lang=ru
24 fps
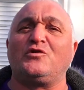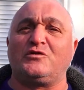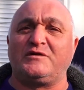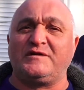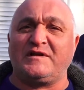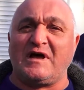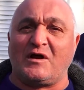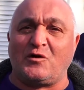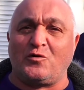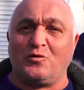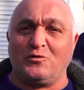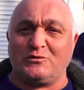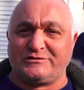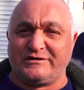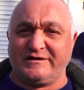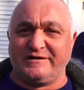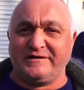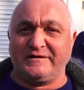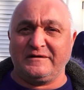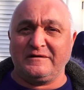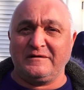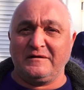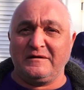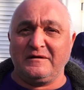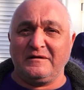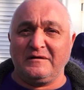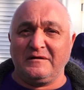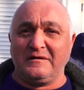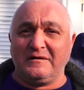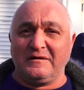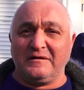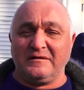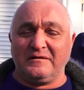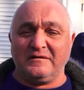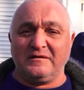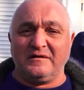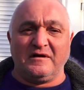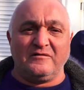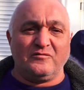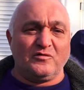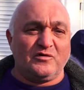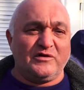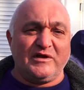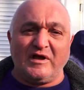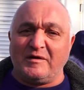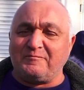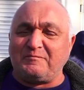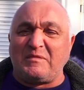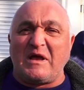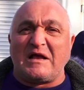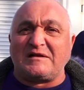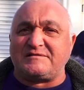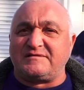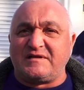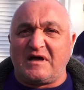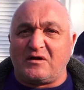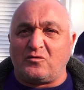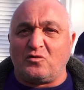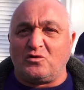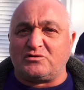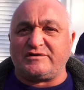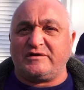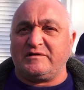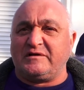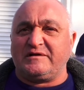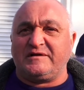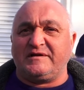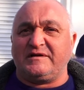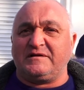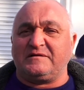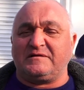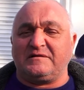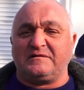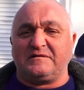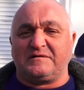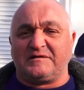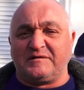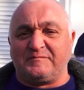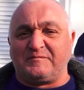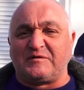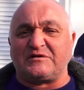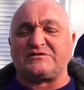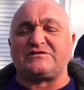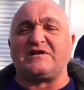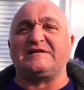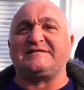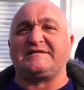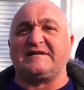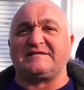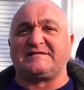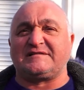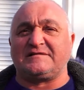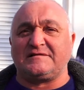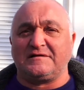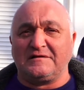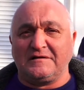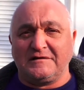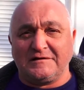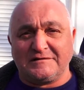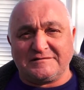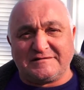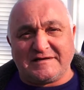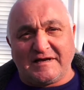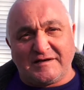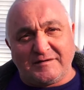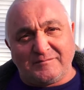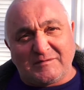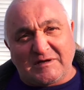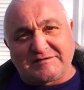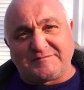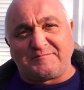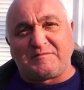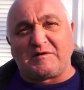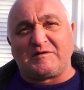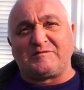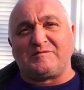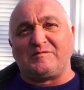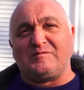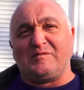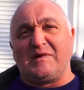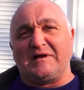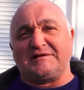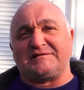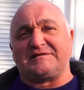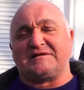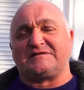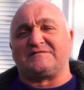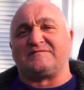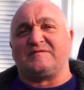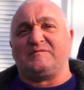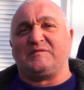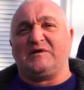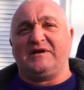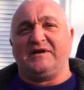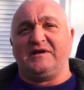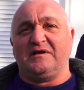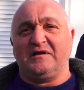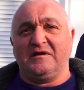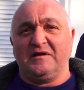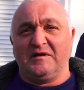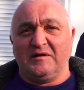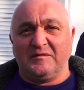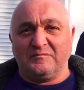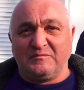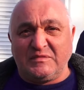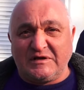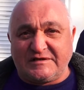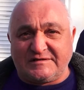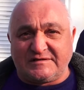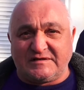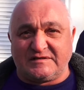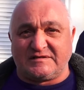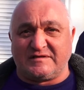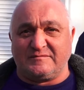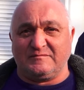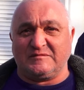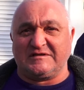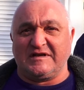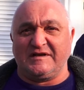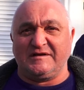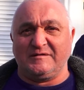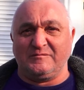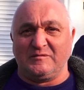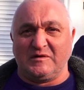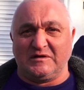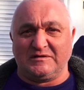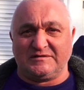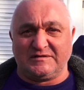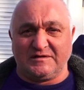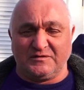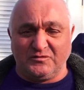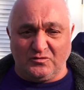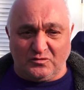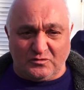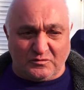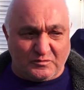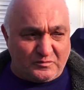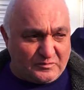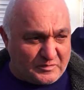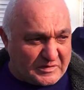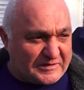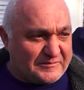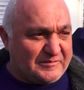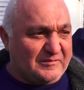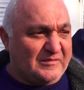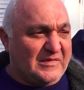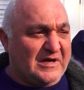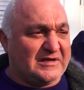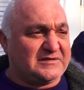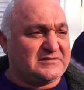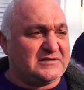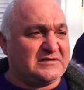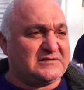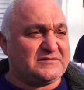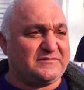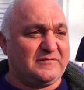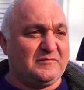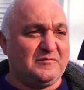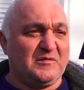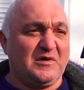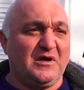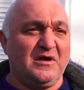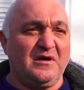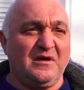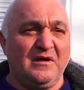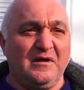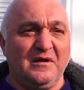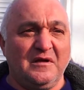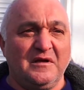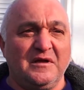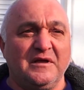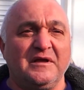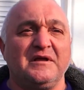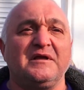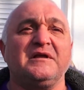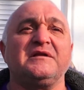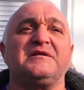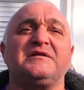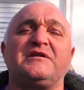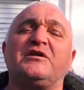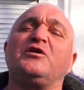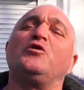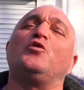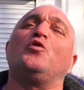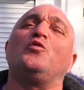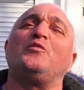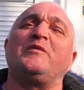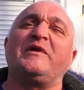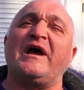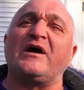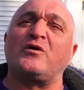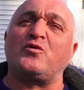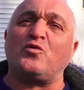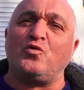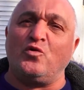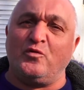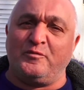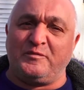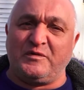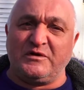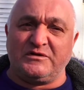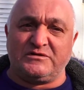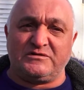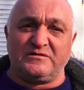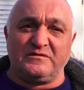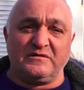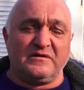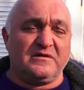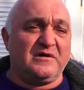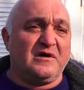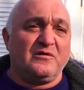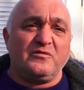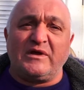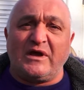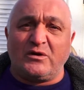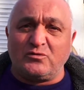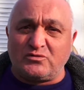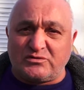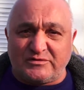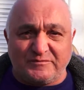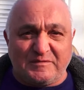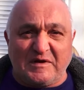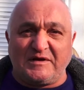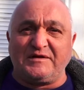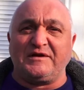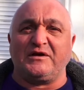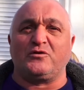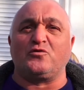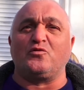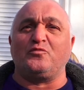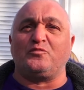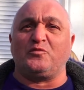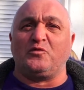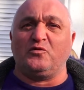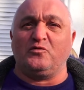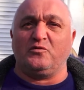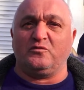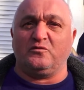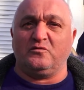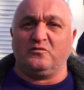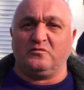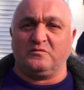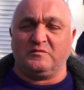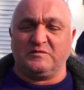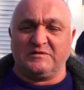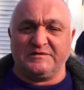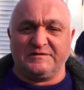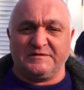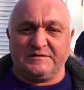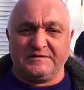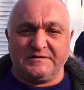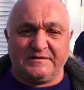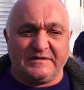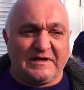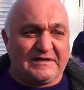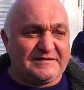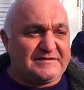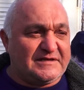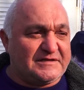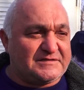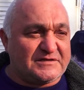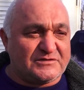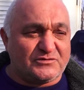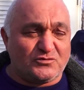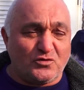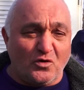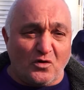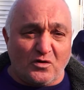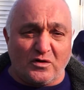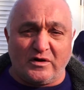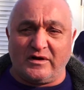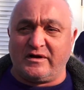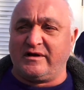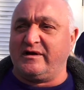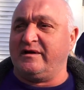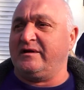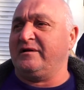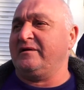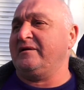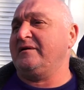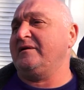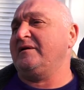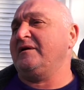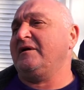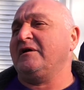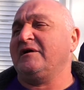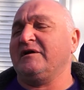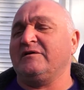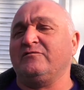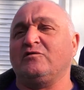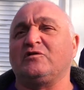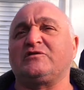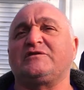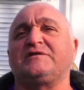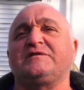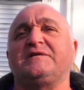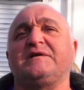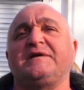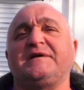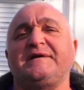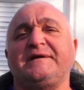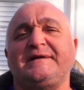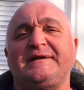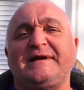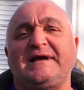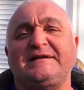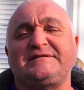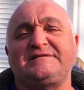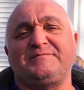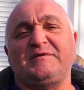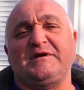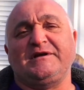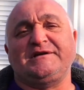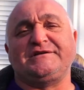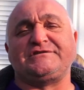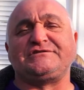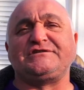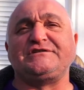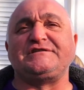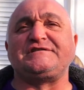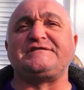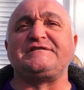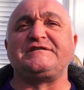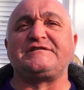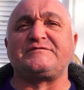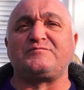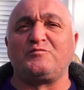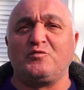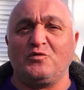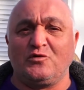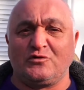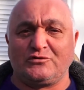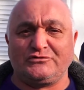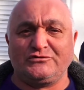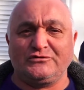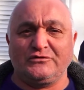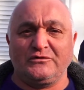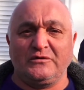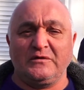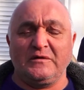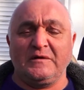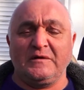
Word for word: дороже. Я говорю, я 5 дороже, ты пришла здесь заниматься предпринимательством или бизнесом заниматься? Ну, предпринимательством. Ты у меня купишь. Я у тебя не куплю на 10 дорого, вот я тебе жизнь испорчу.